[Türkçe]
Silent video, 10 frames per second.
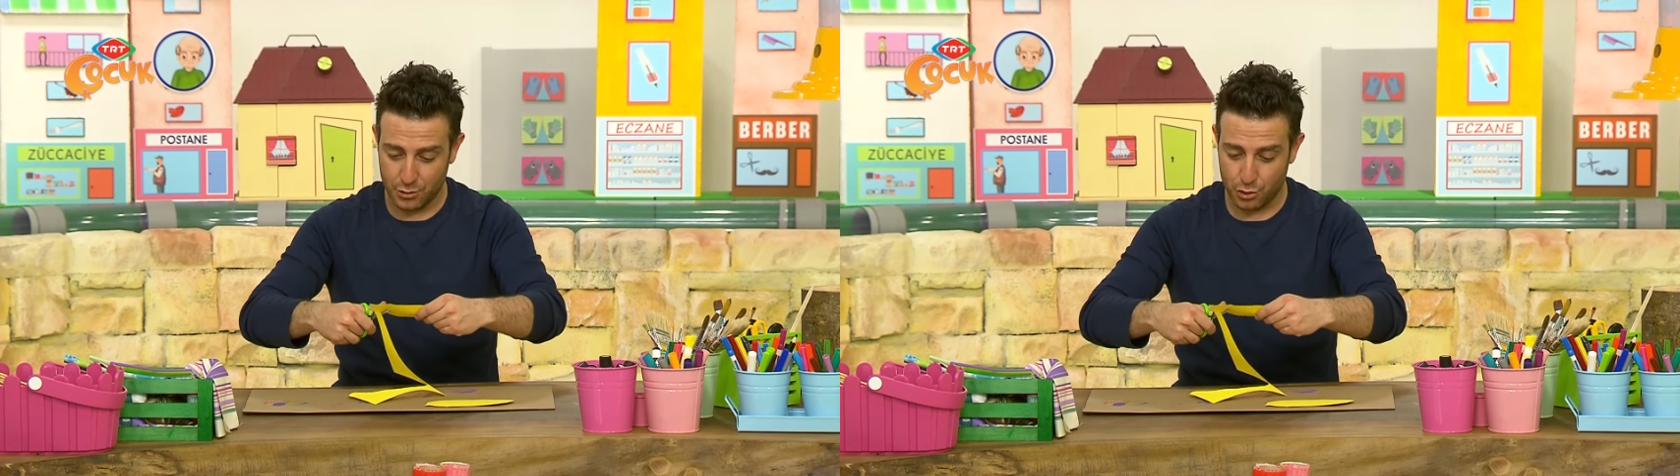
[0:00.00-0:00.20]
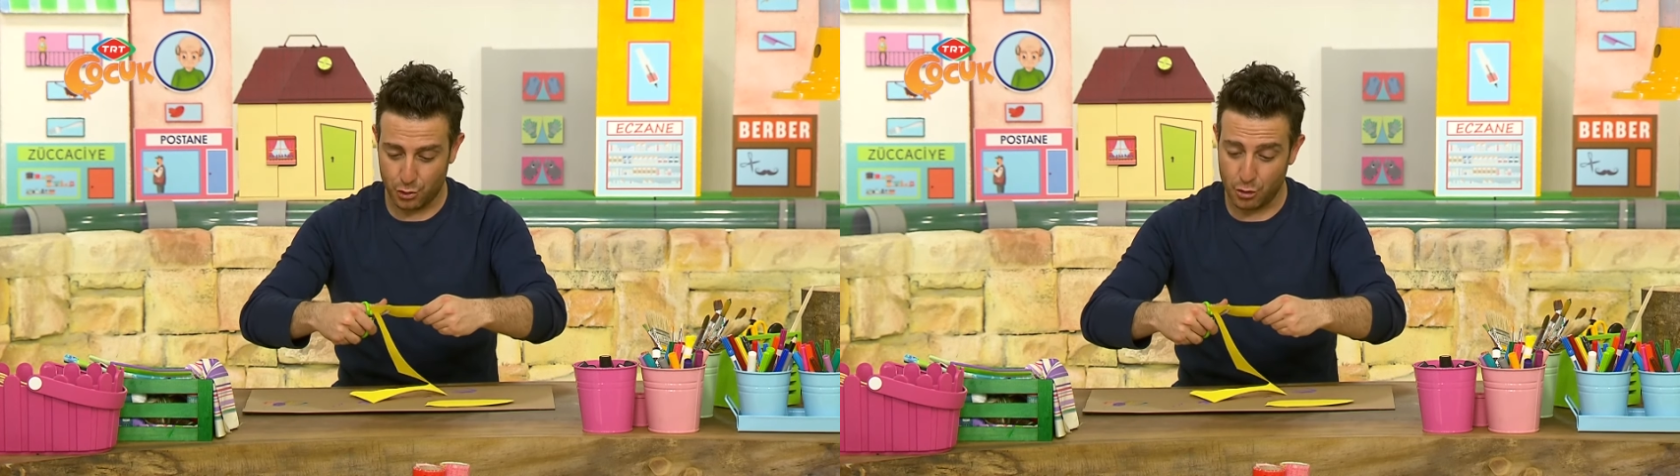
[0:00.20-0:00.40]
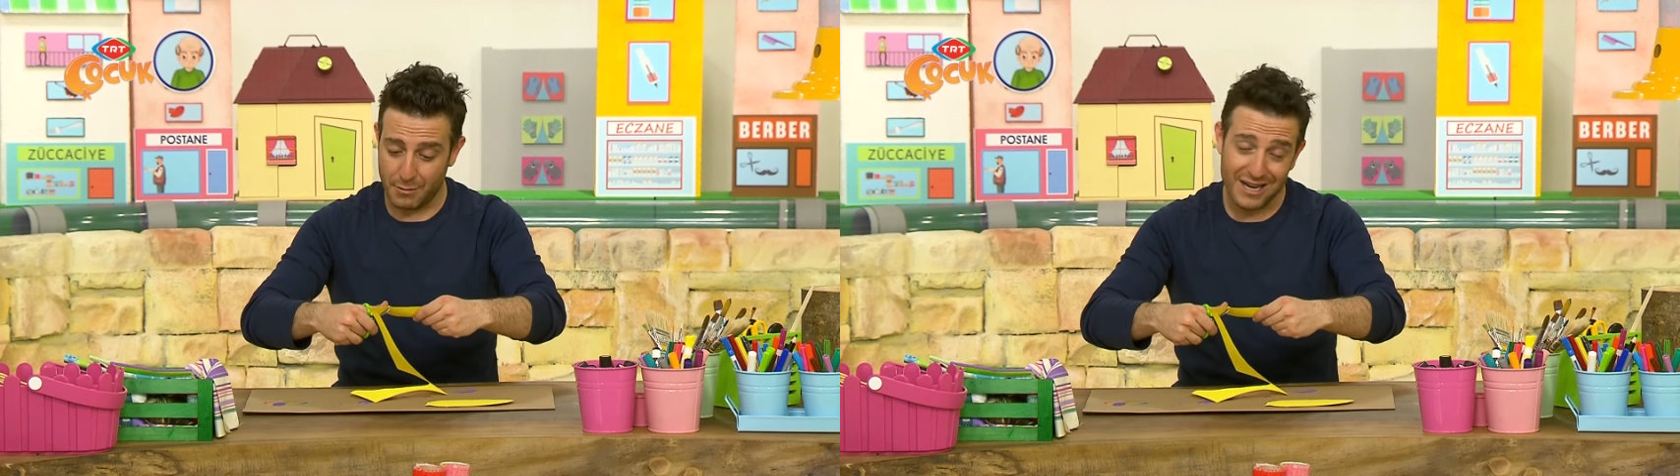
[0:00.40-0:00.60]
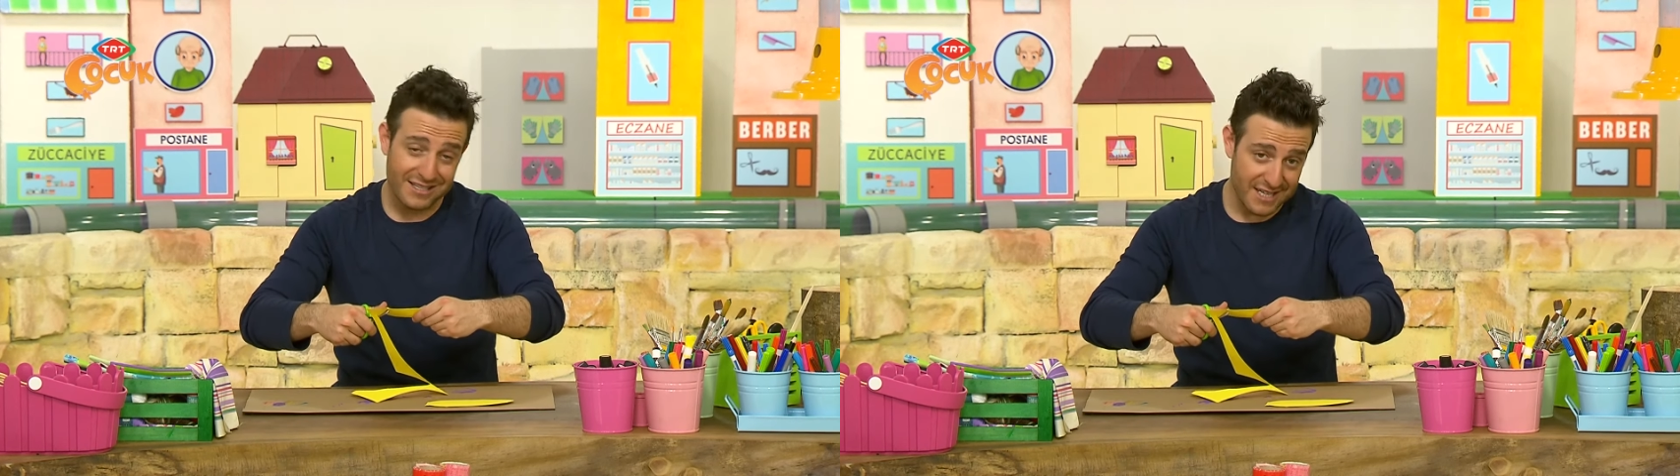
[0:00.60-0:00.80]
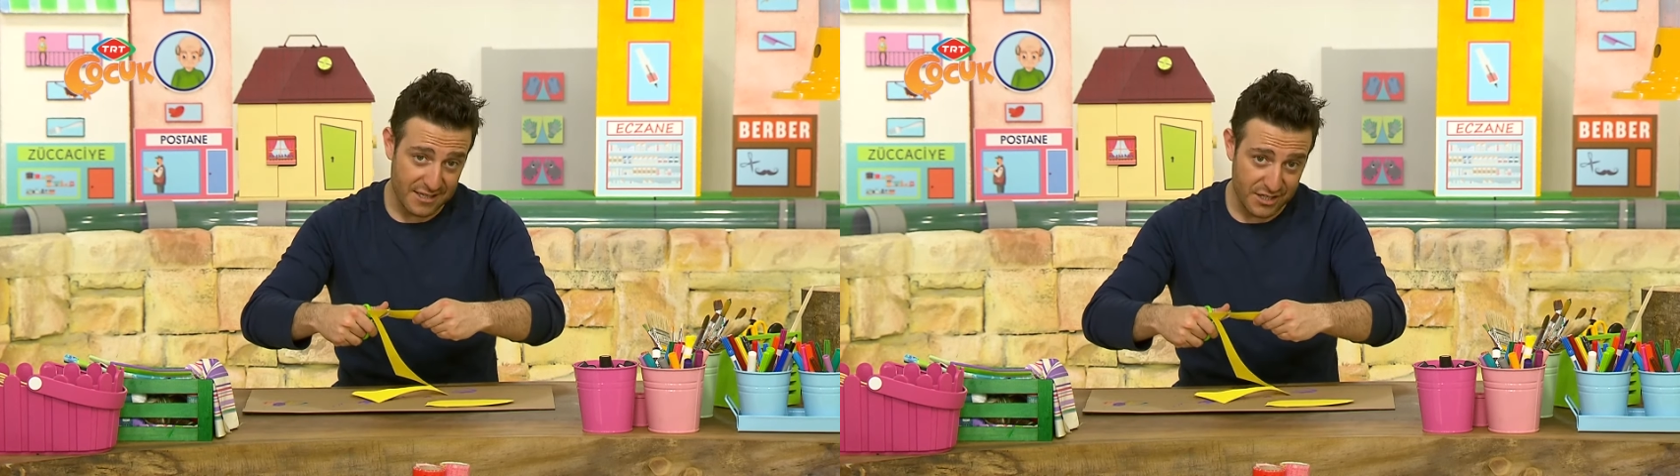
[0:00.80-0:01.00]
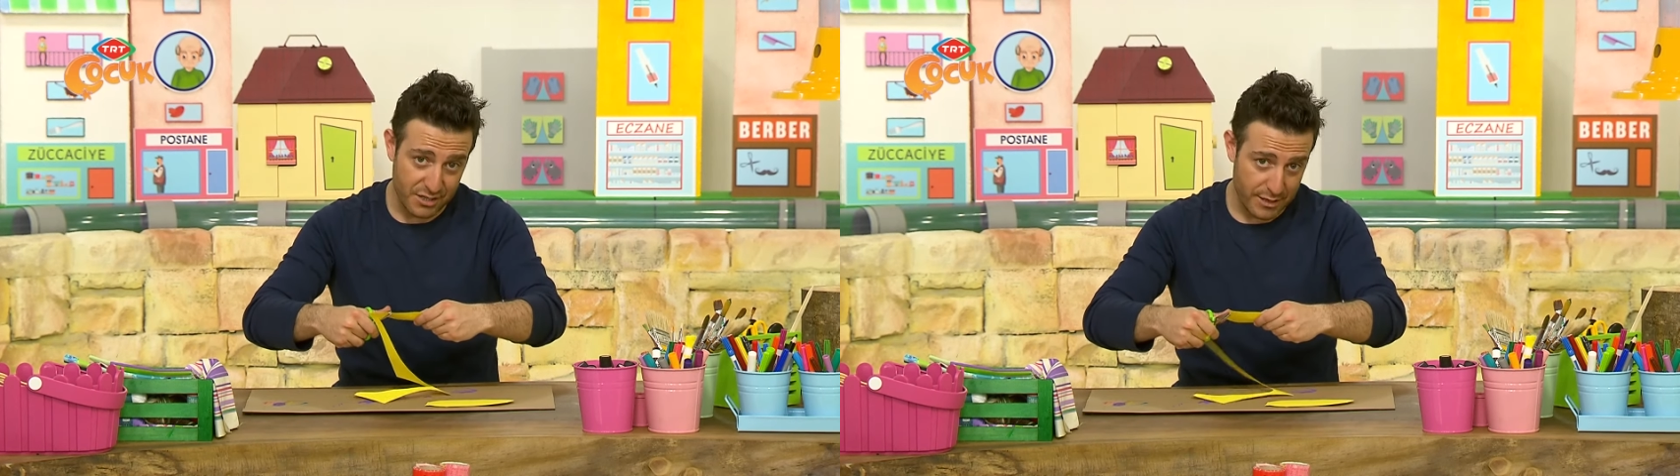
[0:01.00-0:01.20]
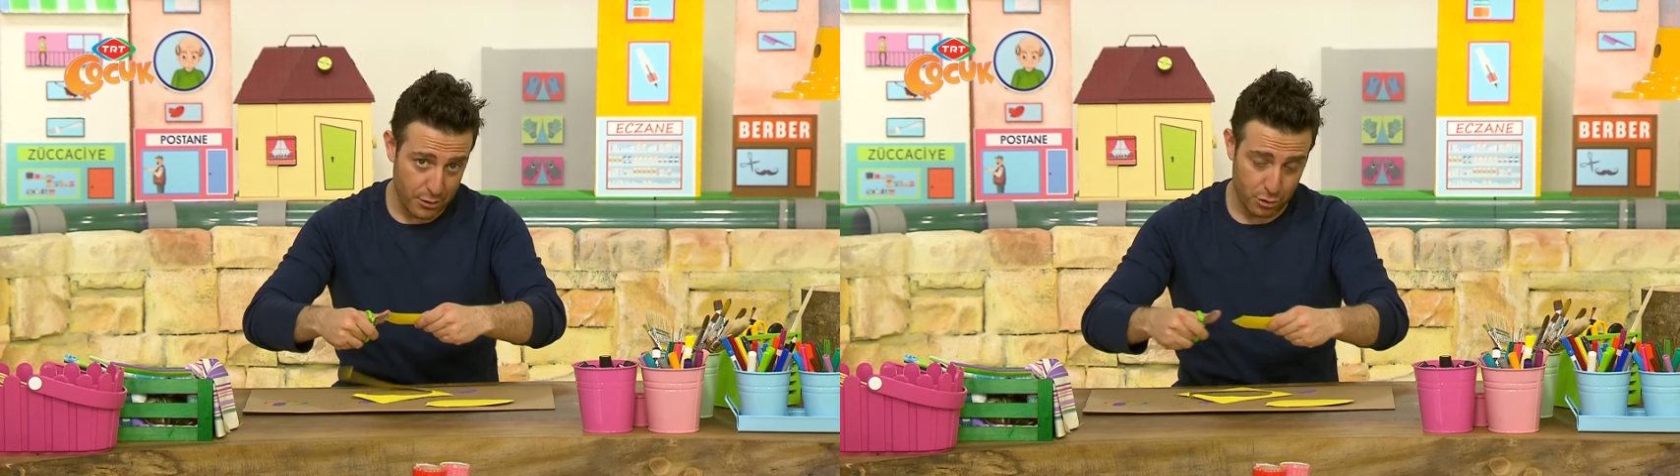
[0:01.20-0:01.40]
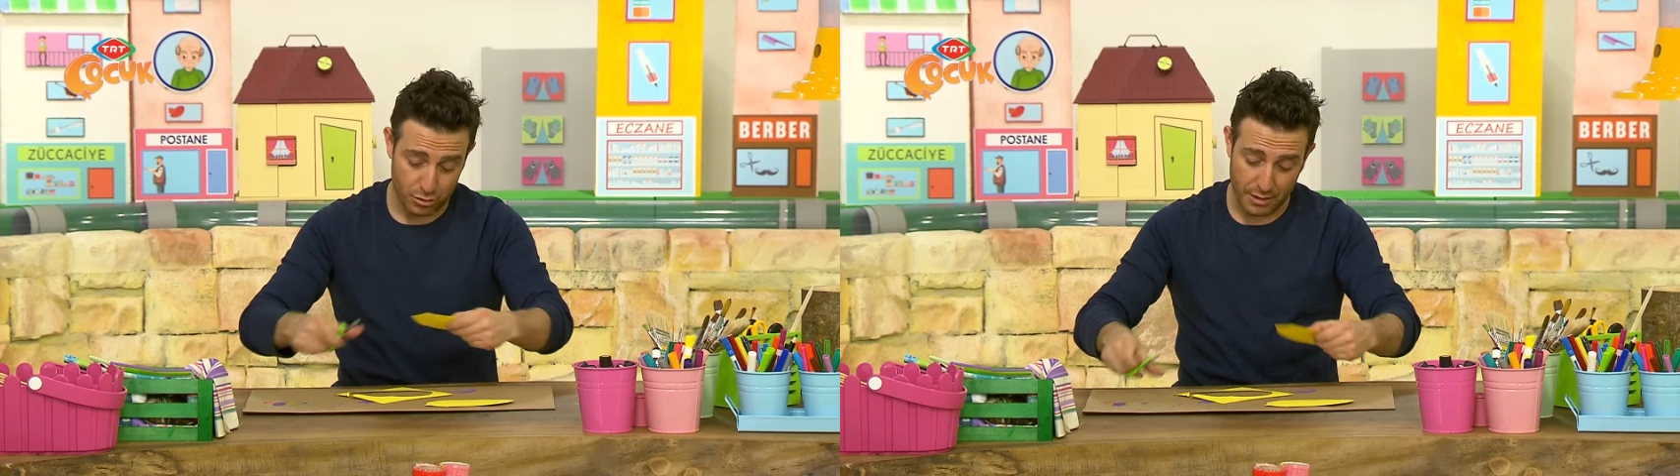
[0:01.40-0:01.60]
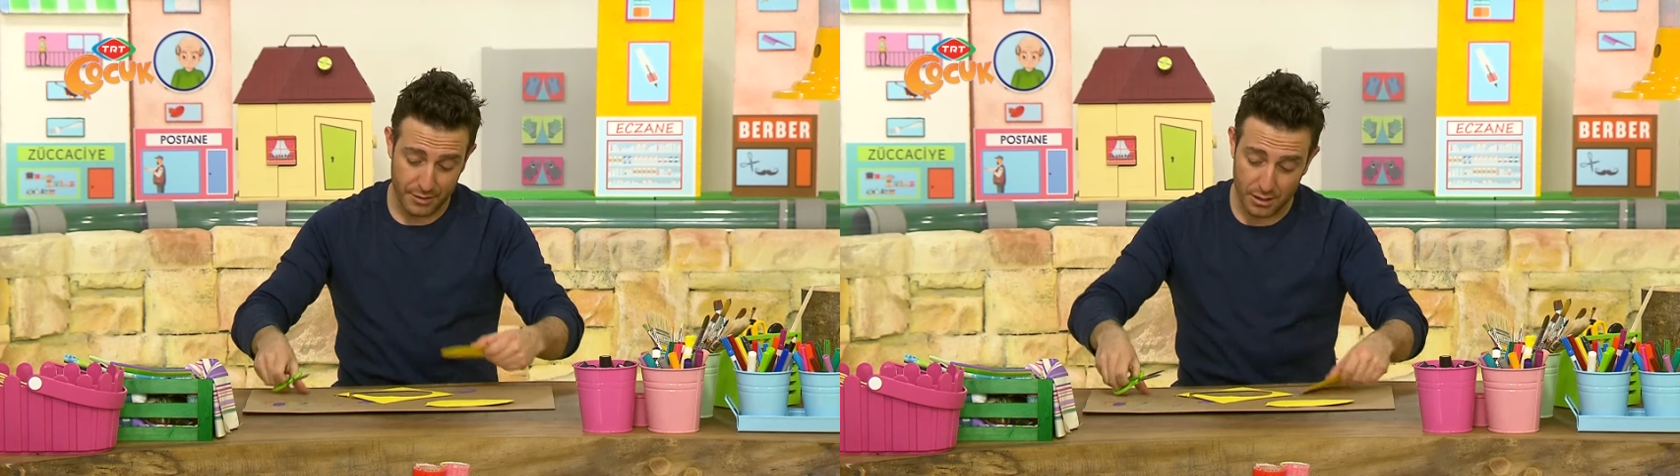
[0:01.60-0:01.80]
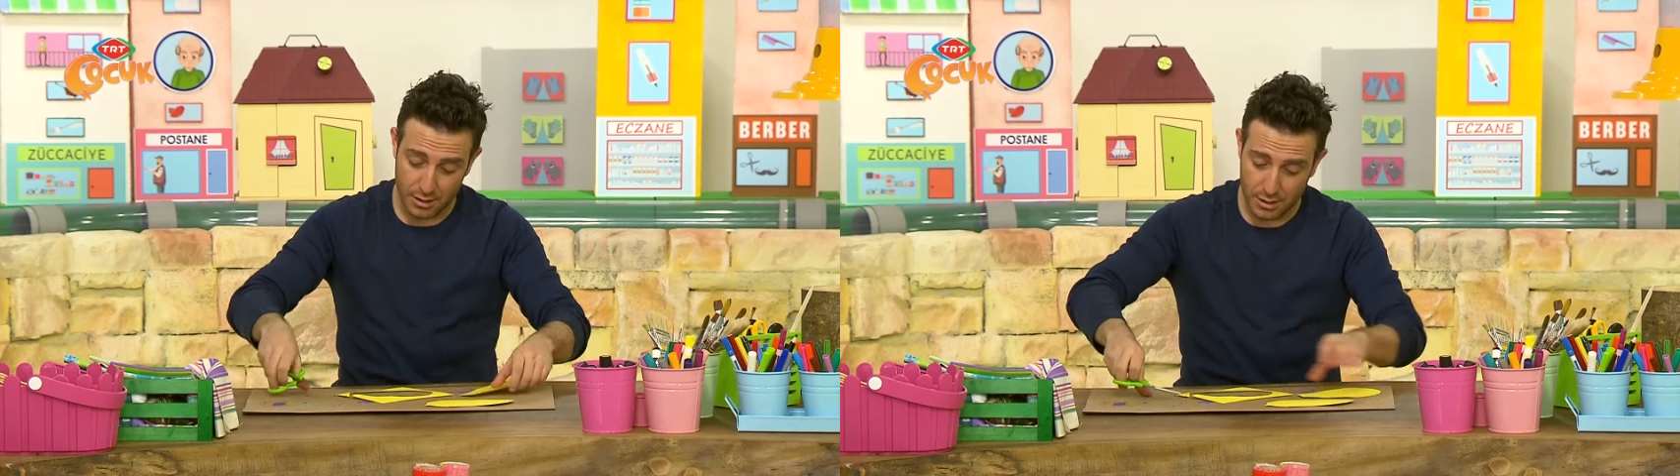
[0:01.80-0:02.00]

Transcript: Çünkü makas kesici biliyorsun tabii.